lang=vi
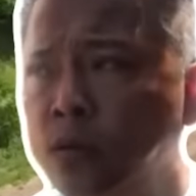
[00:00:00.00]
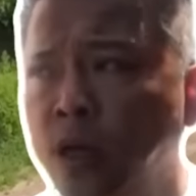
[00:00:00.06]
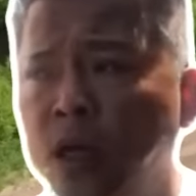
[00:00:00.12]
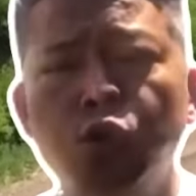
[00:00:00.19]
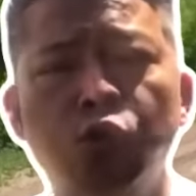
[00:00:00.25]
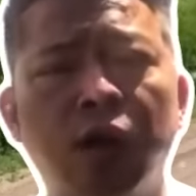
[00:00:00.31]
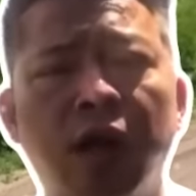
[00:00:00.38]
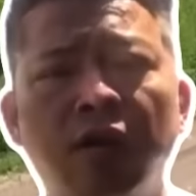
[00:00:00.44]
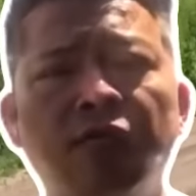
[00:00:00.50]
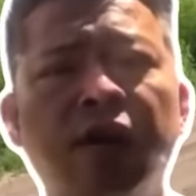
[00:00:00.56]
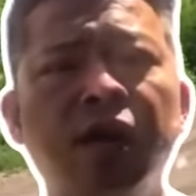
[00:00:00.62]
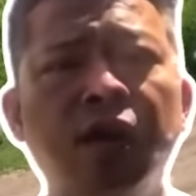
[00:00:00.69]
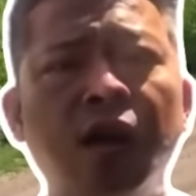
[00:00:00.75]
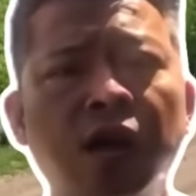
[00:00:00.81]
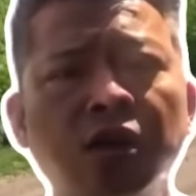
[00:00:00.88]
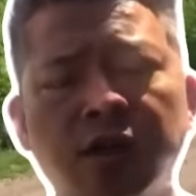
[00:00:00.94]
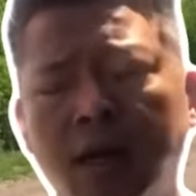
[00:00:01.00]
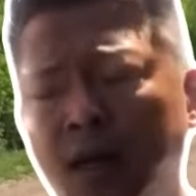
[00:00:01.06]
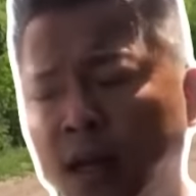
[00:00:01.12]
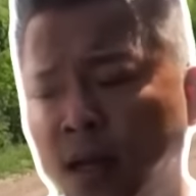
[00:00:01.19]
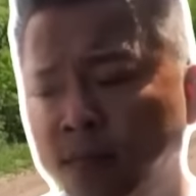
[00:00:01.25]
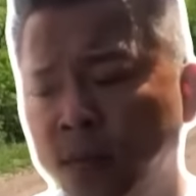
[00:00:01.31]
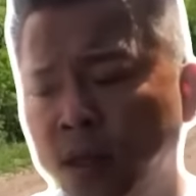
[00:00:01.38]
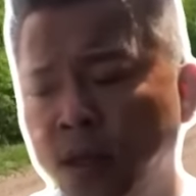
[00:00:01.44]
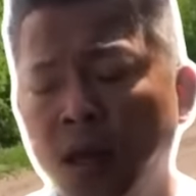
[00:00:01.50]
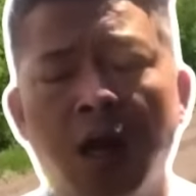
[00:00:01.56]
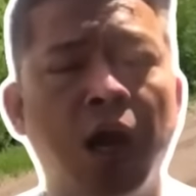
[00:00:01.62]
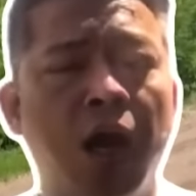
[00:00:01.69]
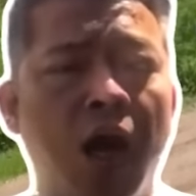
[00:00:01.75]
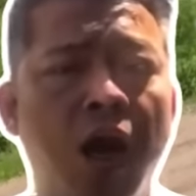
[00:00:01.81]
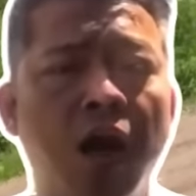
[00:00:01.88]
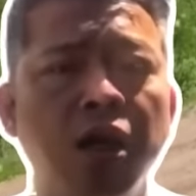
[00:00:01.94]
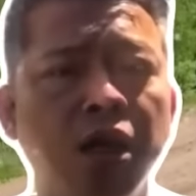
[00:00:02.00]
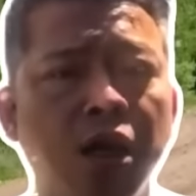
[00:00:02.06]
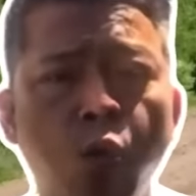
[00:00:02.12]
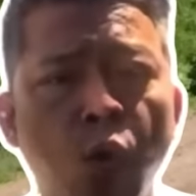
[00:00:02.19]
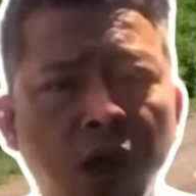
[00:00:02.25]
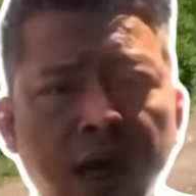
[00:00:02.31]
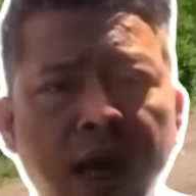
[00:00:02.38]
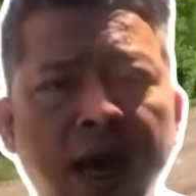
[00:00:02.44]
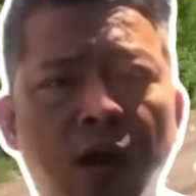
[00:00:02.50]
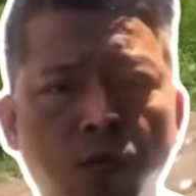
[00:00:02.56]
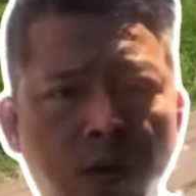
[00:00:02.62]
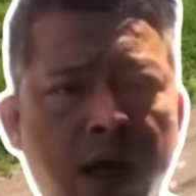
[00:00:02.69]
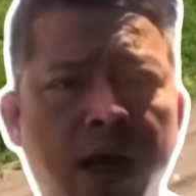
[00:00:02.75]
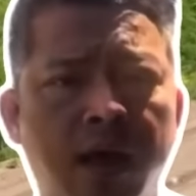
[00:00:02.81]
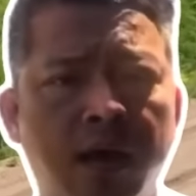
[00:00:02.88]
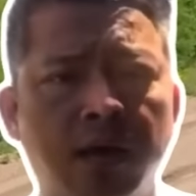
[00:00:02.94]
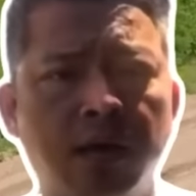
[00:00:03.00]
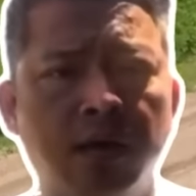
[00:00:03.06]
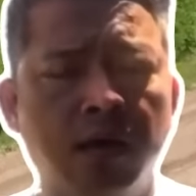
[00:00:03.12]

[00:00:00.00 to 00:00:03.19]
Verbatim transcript: Để cho các quý vị nhớ rằng là ở những quốc gia độc tài